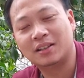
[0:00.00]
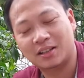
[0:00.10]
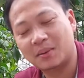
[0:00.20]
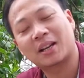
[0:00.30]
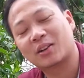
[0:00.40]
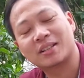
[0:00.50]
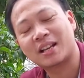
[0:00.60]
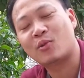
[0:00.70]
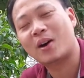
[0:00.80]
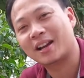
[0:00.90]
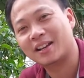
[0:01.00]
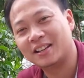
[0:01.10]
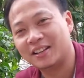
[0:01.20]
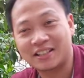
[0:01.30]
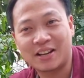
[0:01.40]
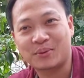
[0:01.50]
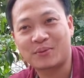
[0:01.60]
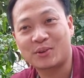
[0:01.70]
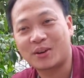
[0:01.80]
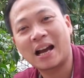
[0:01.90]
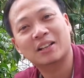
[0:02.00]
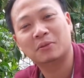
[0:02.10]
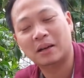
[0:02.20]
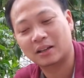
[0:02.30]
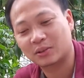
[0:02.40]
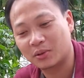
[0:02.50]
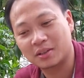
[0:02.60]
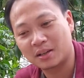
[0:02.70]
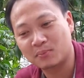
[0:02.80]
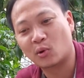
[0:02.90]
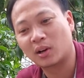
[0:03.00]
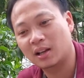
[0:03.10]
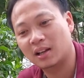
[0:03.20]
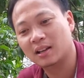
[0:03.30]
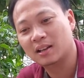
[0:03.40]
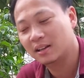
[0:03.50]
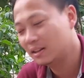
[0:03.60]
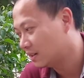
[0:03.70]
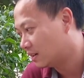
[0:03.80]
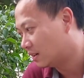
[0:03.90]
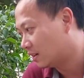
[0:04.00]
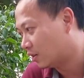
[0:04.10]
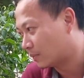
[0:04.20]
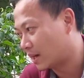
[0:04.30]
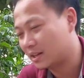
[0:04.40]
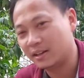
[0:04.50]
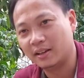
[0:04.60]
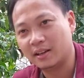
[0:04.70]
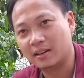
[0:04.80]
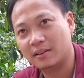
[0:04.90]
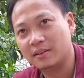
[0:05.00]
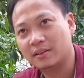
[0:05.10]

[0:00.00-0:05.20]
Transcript: thì các bạn phải ra ngoài để xem cái video khác nhưng mà tôi rất muốn là à, hôm nay thì ờ,